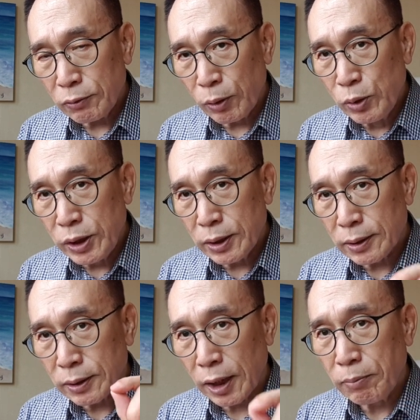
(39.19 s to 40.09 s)

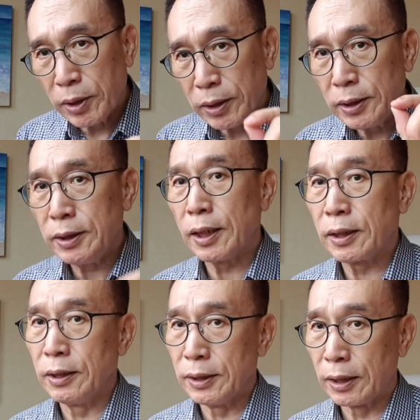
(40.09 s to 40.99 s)
물질에서 생명이
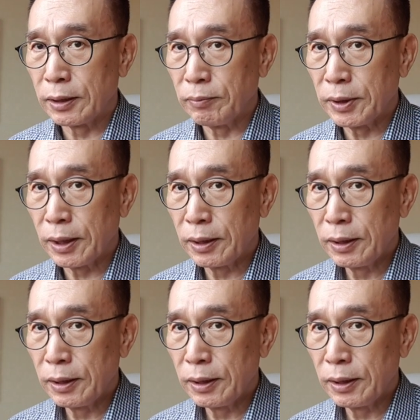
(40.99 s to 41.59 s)
시작되었냐는 겁니다.